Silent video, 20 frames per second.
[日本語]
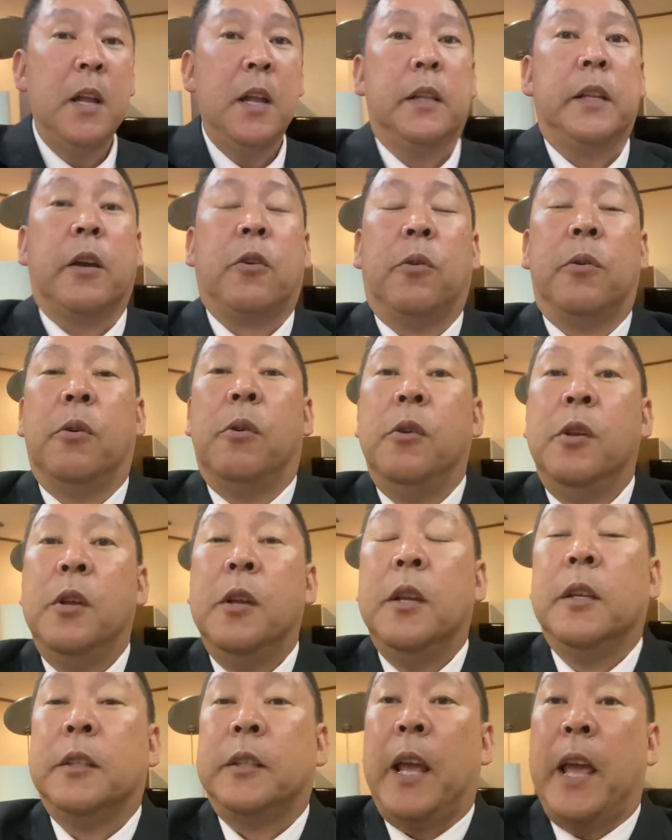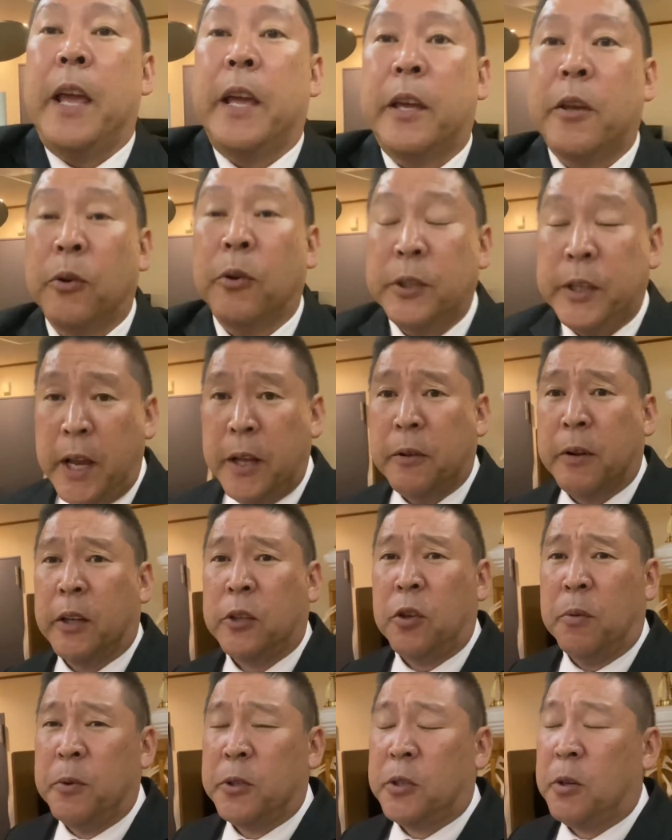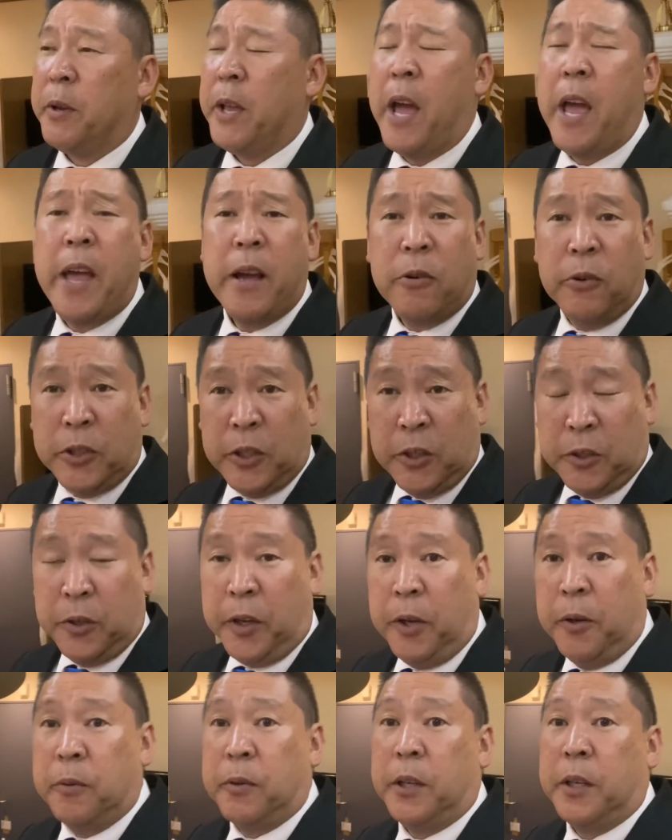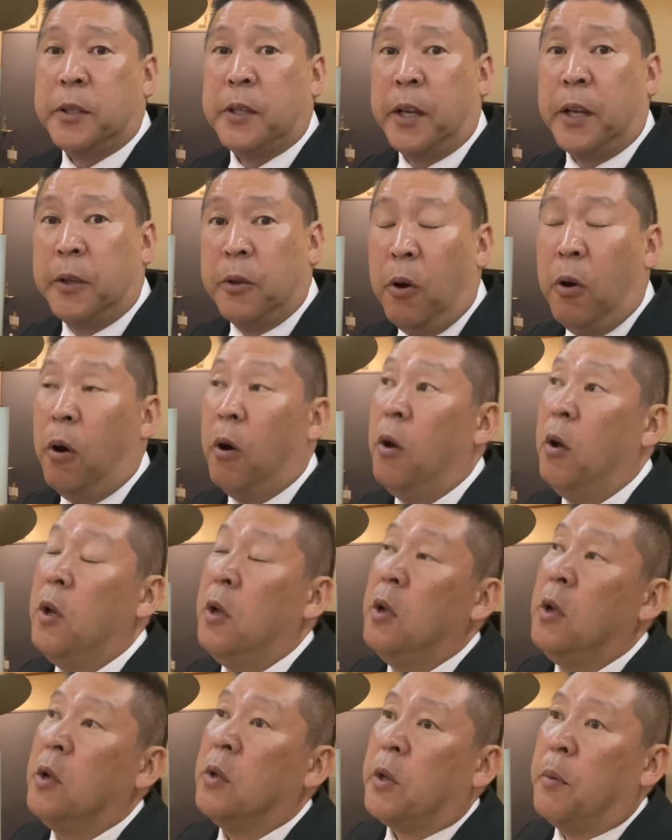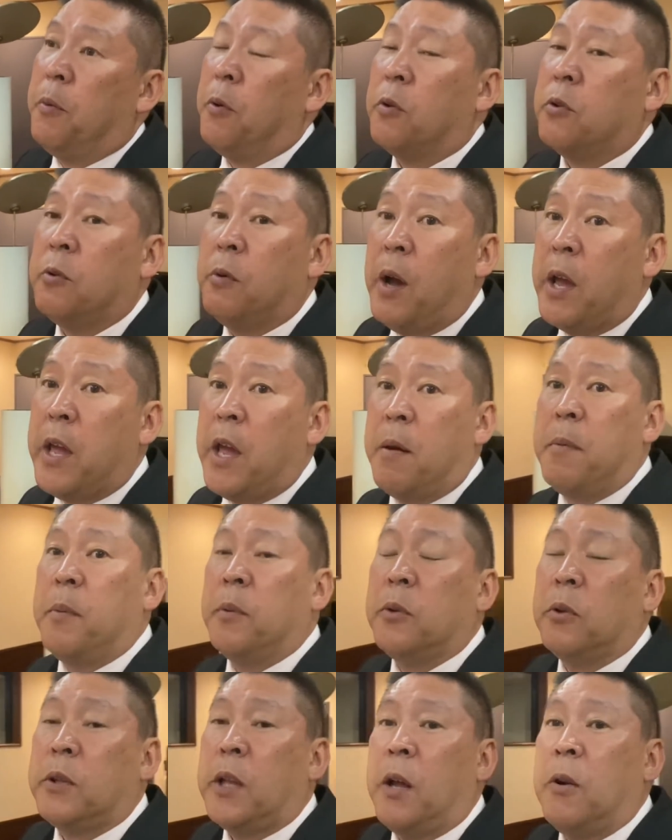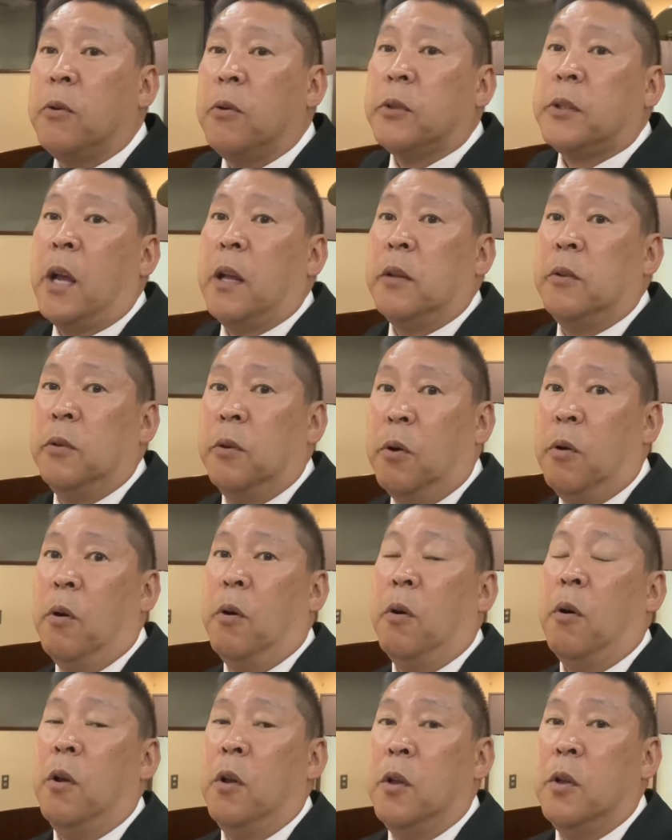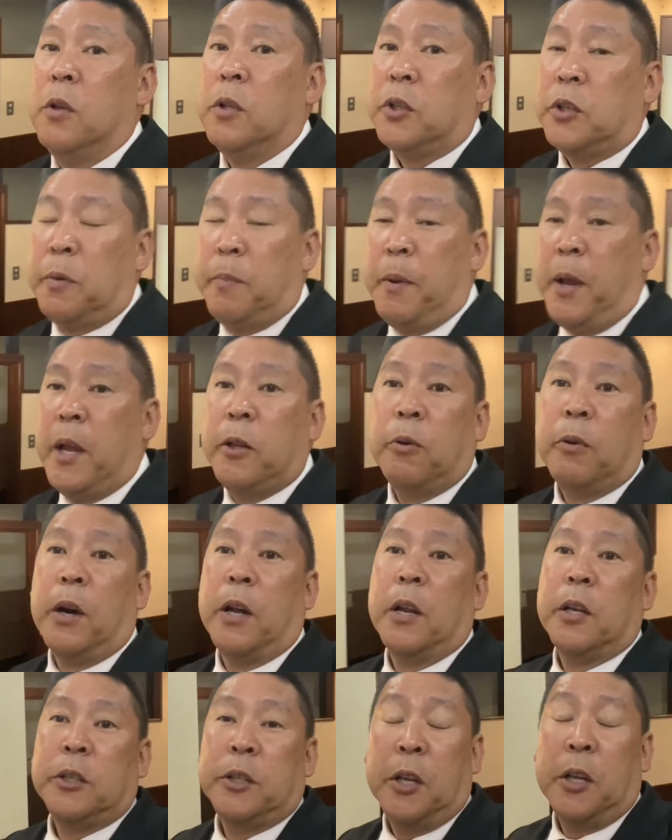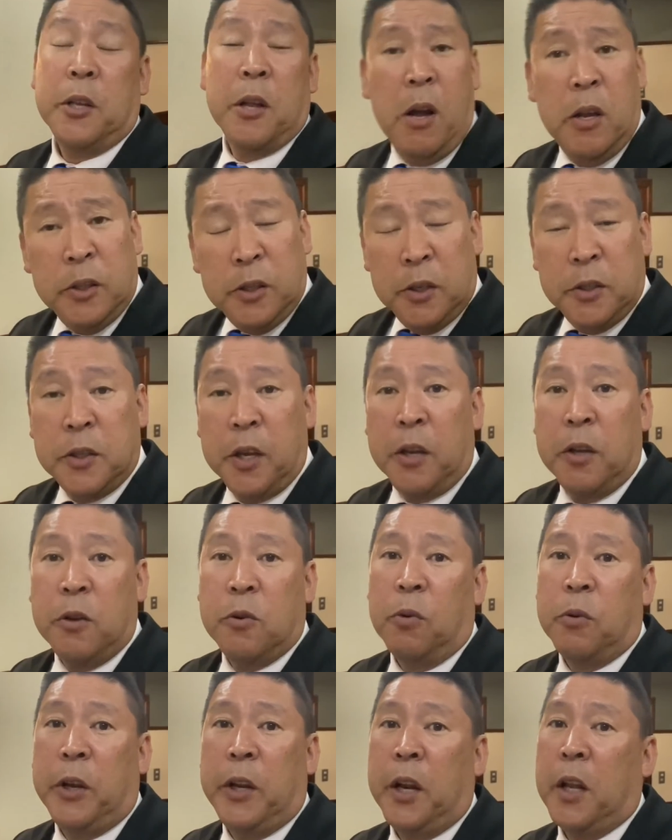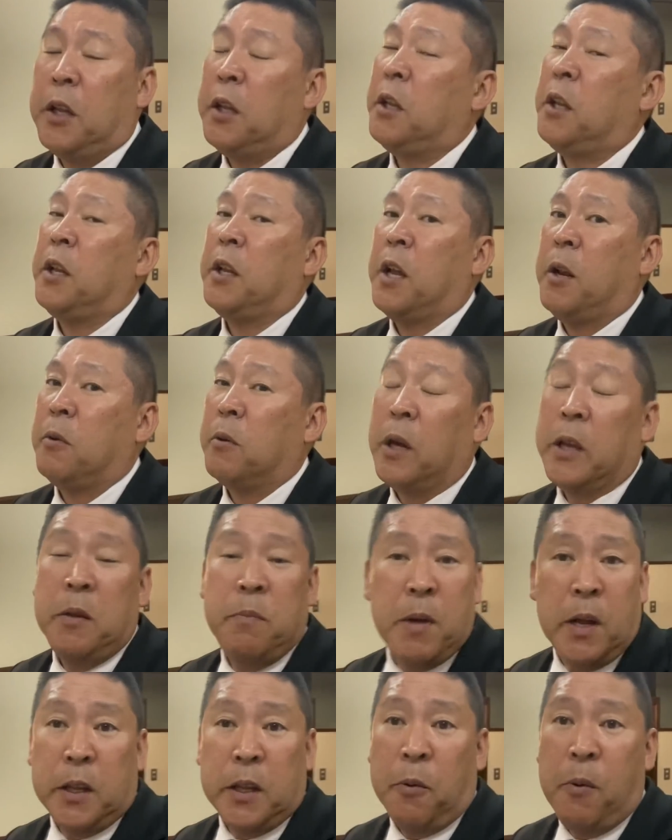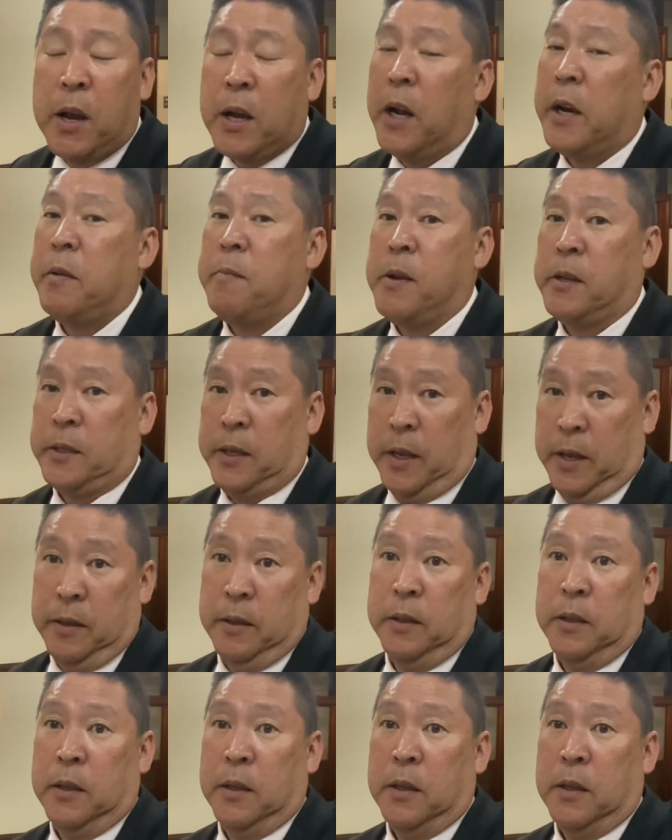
で、この選挙制度がそもそもややこしすぎるんですけど、で、僕は山本太郎さんの知名度からして、なぜ全国比例でないのか、未だわかりません。